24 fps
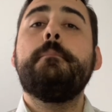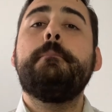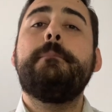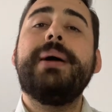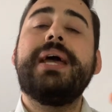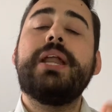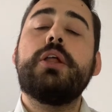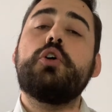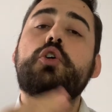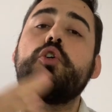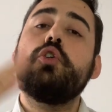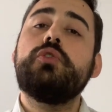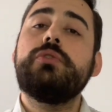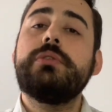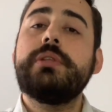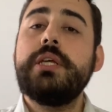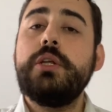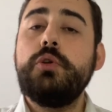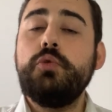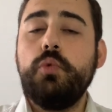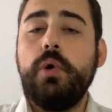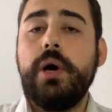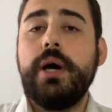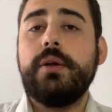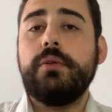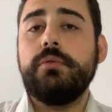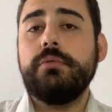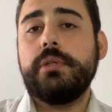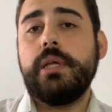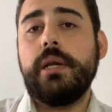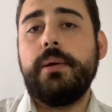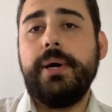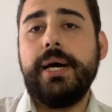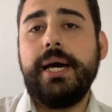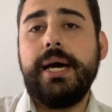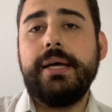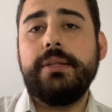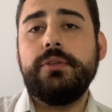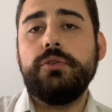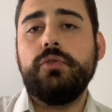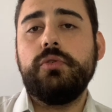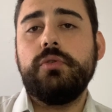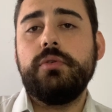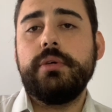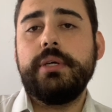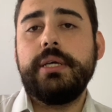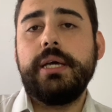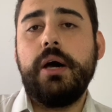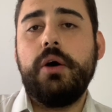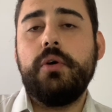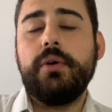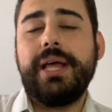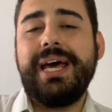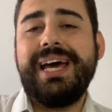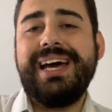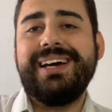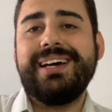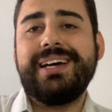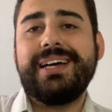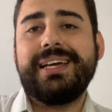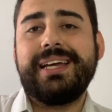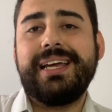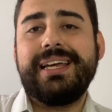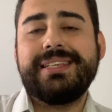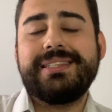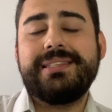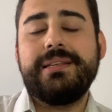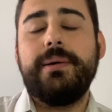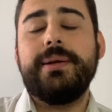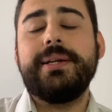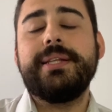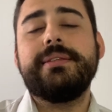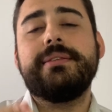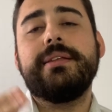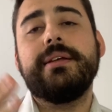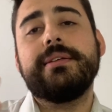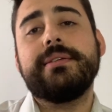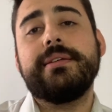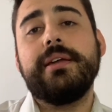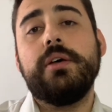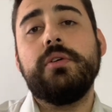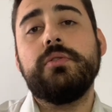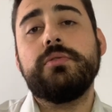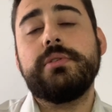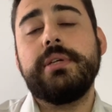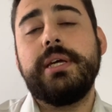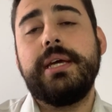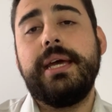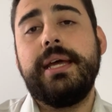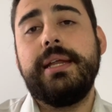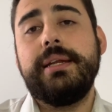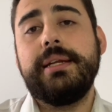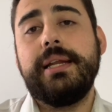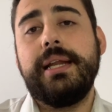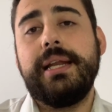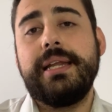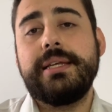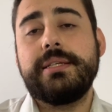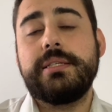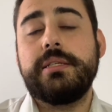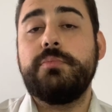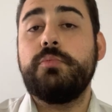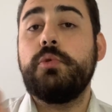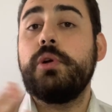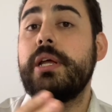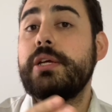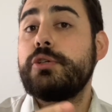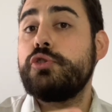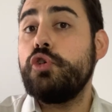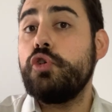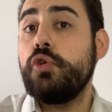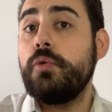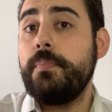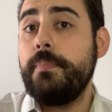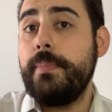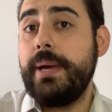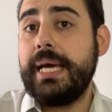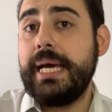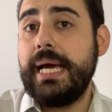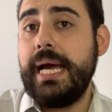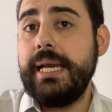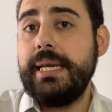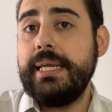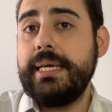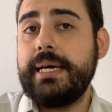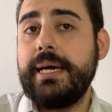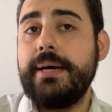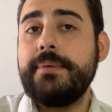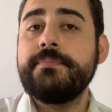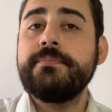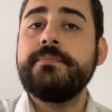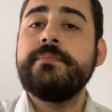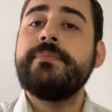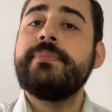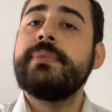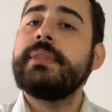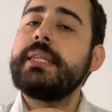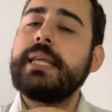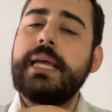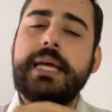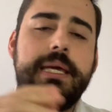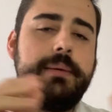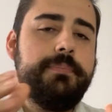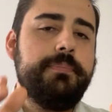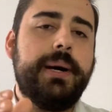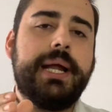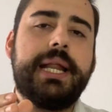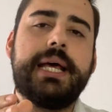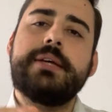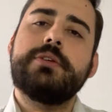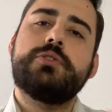Pero continuaron trabajando y ahora estaban interesados en la estimulación mecánica. Y para